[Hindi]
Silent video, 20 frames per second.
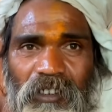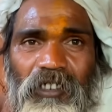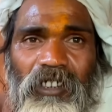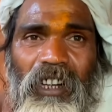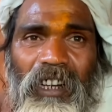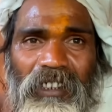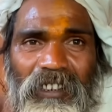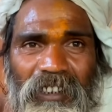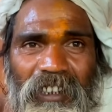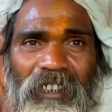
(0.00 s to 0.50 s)

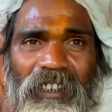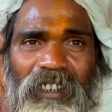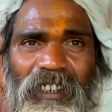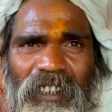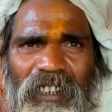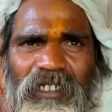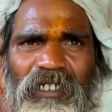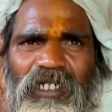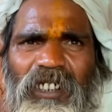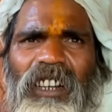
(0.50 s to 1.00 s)
शांति नहीं
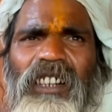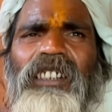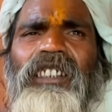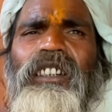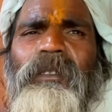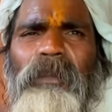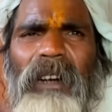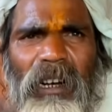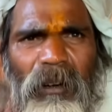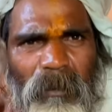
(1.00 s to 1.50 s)
है
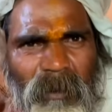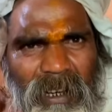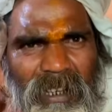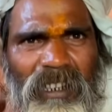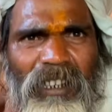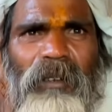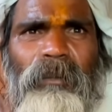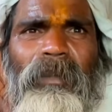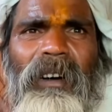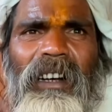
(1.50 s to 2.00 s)
शांति भगवान
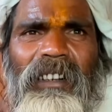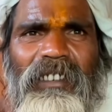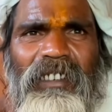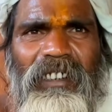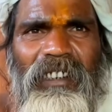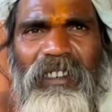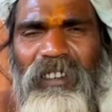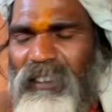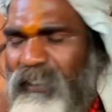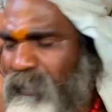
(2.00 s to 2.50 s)
के पास है